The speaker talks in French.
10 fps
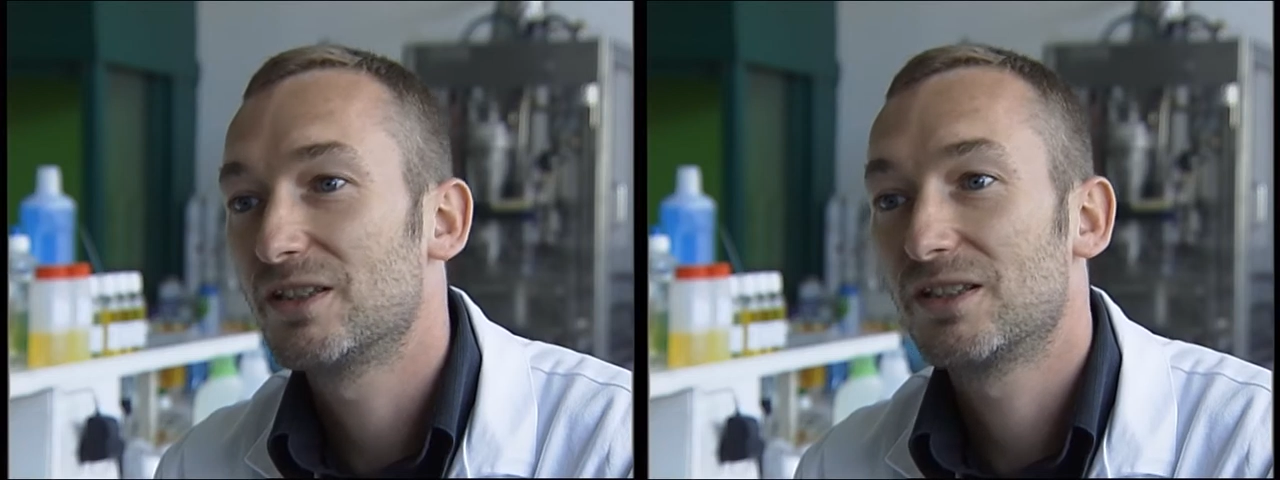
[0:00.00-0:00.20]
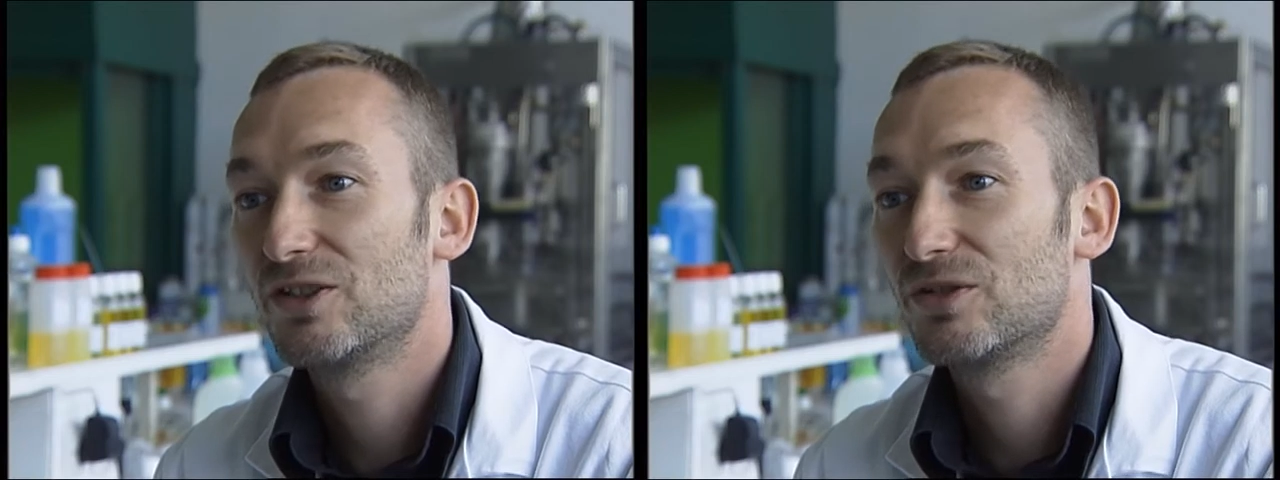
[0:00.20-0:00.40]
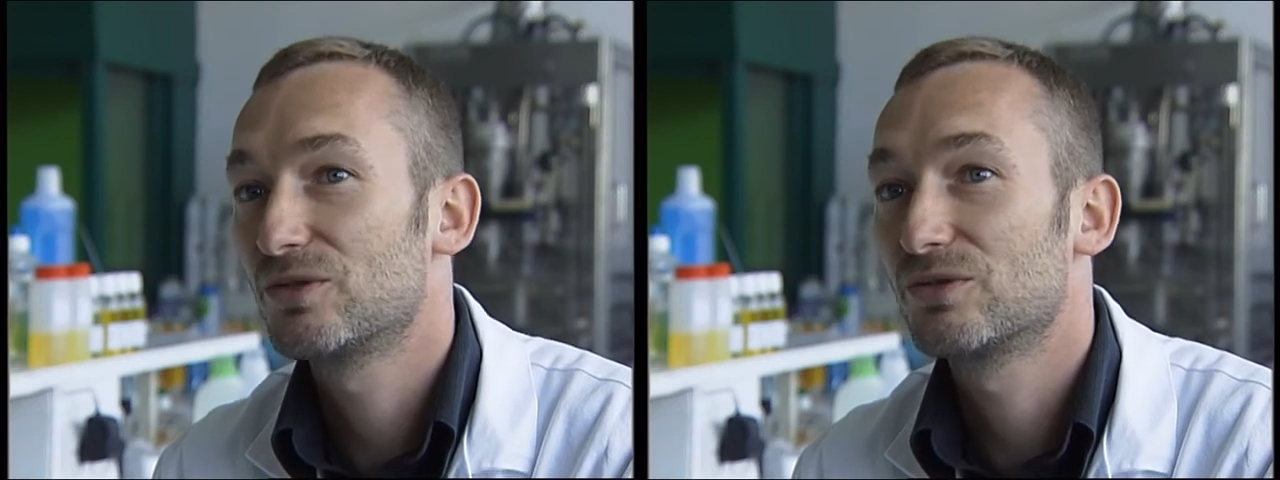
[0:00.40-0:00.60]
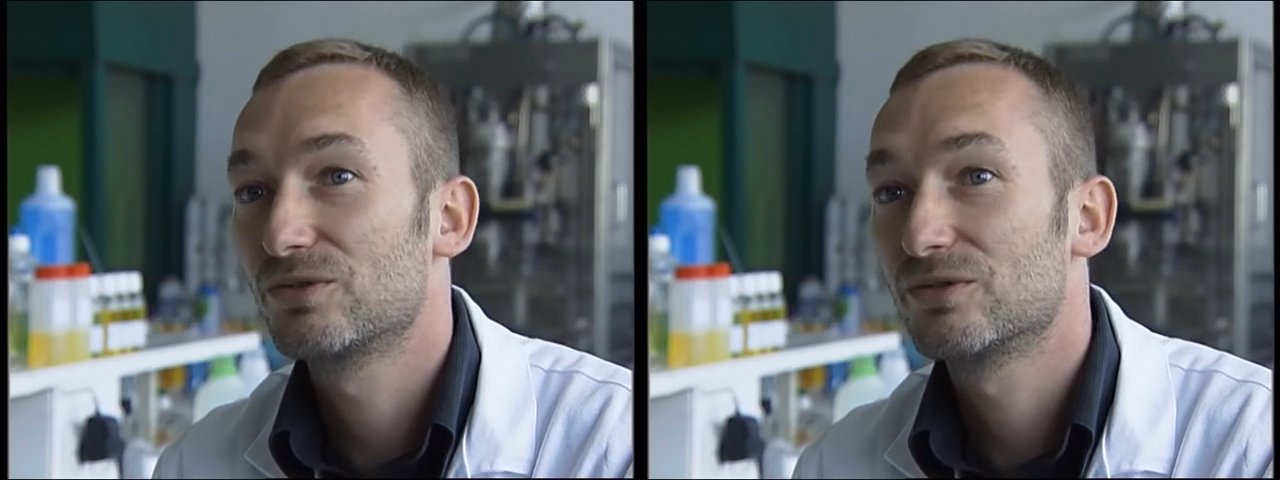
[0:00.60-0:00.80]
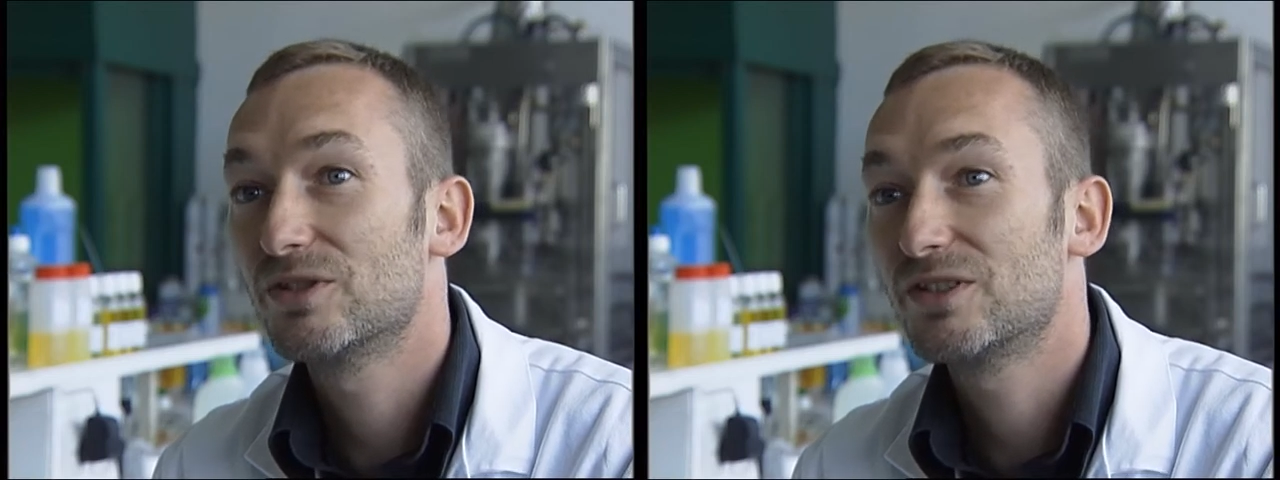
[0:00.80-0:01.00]
et que les gens sont
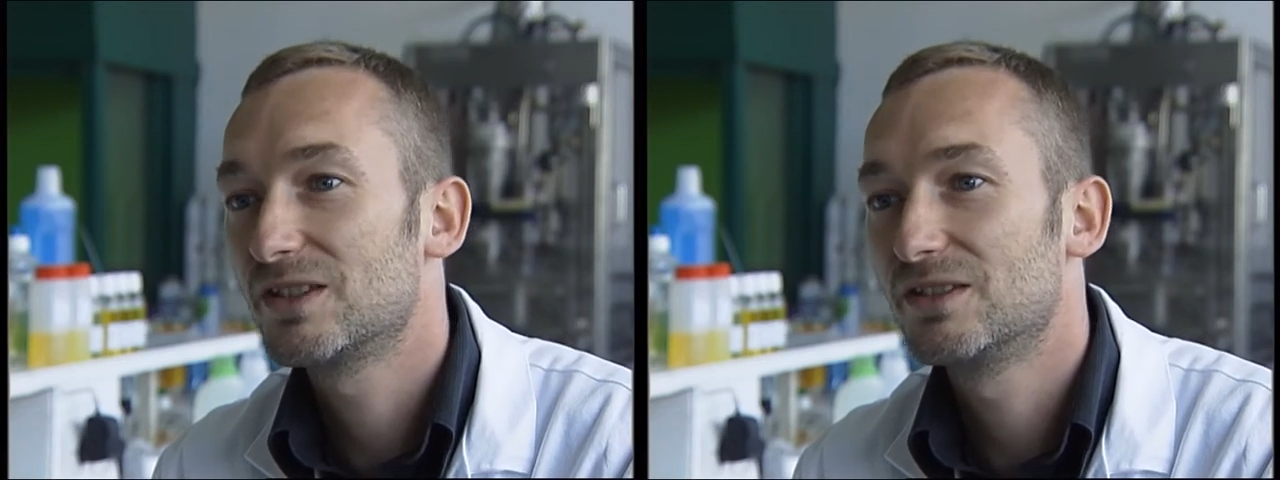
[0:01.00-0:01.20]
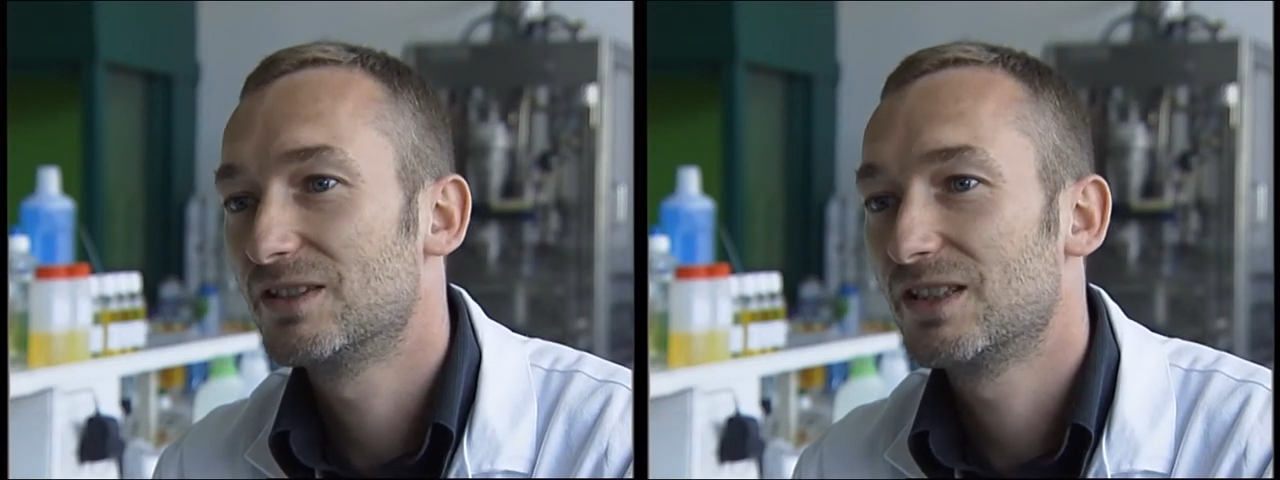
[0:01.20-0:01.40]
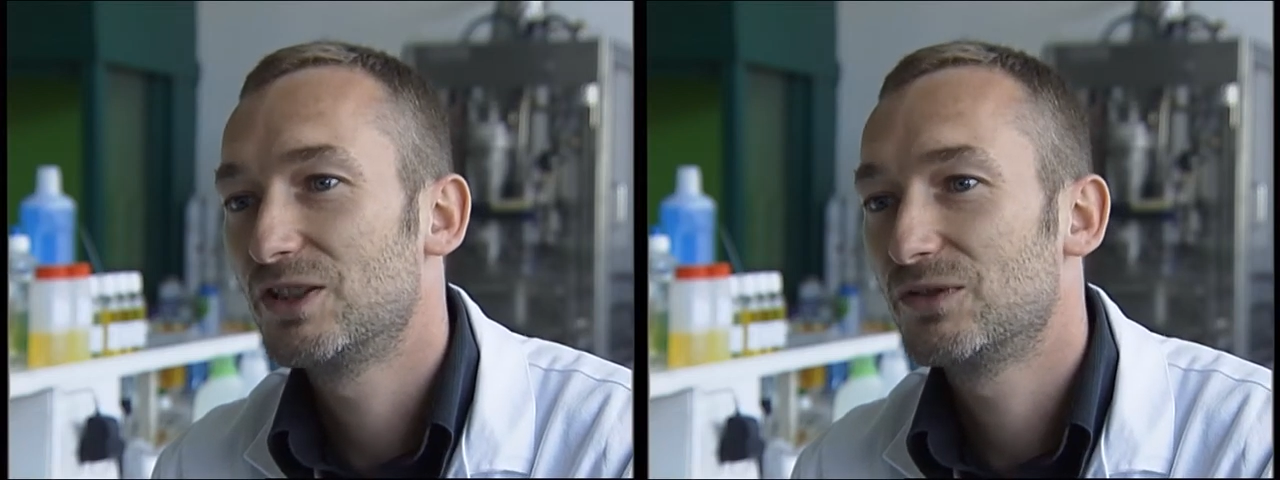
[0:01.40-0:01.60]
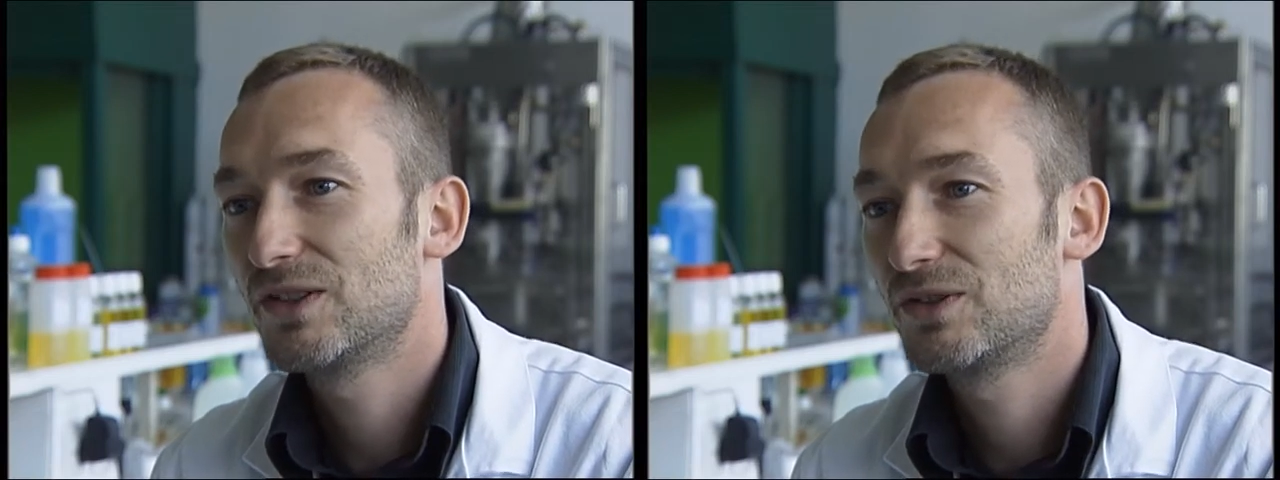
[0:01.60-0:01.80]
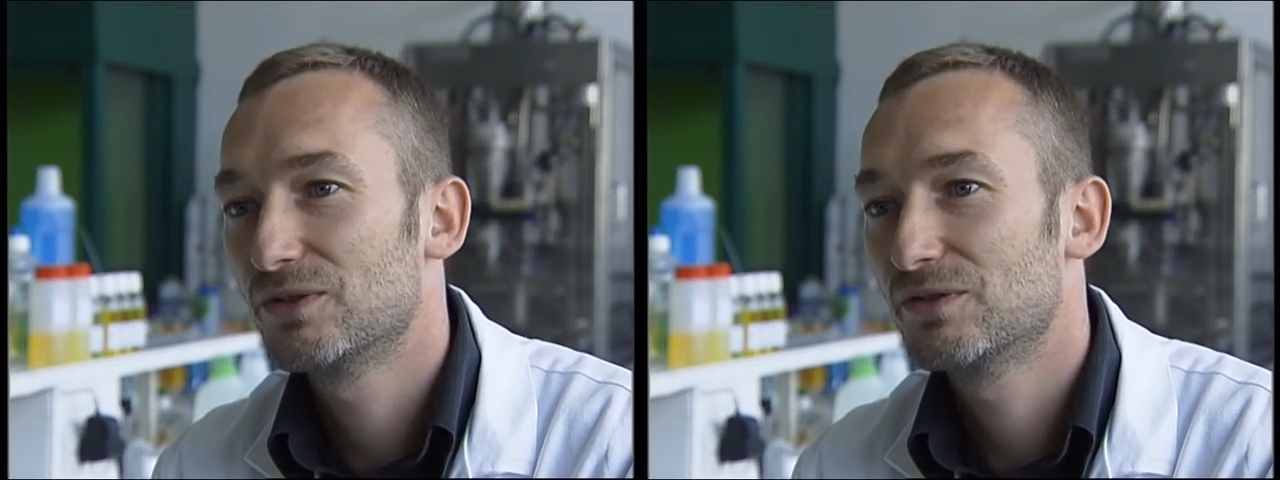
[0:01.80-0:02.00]
contents, c'est une
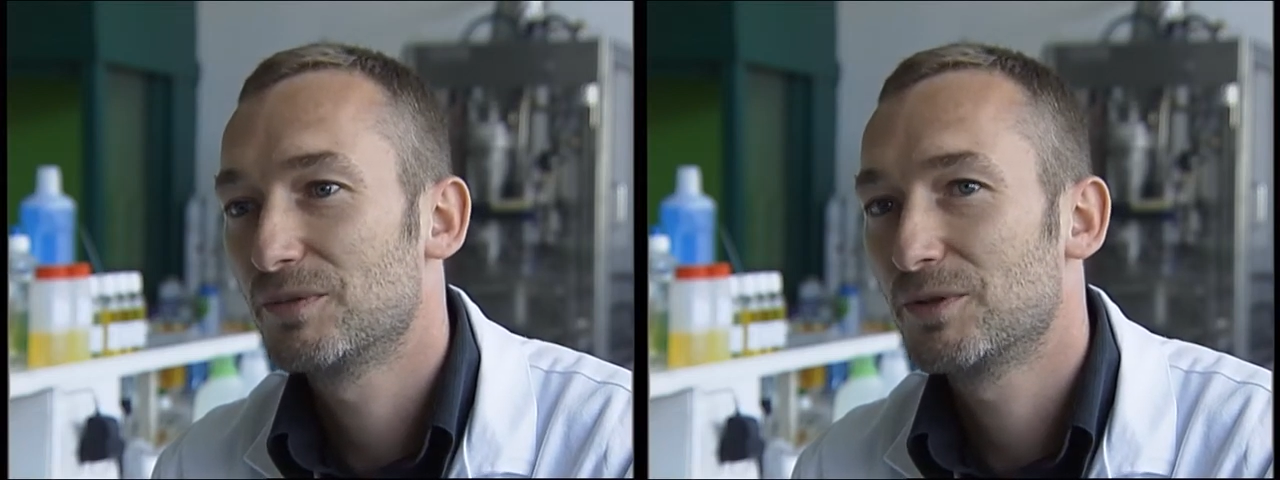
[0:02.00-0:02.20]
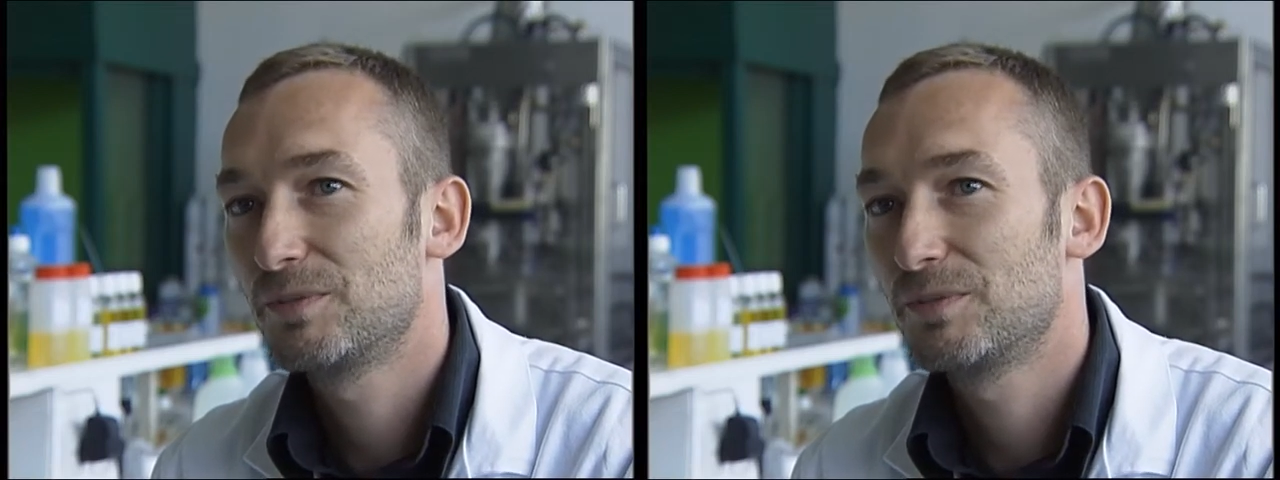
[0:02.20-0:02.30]
satisfaction vraiment